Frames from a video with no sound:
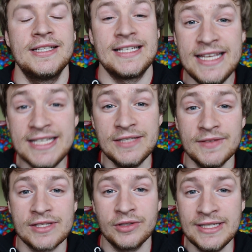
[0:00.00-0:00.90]
das nächste,
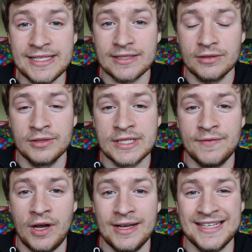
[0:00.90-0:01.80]
was noch ist, und
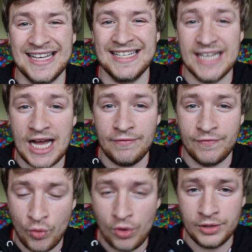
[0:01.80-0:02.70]
zwar ist ja
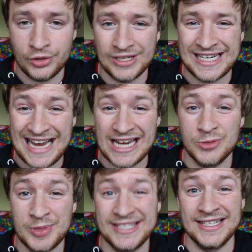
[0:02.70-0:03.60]
davor noch ein
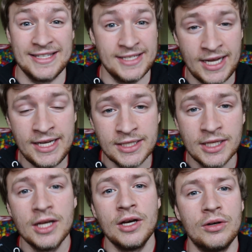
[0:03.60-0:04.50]
kleines bisschen Zeit
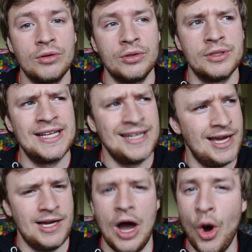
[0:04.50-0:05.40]
und
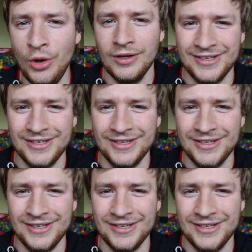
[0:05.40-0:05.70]
danach auch.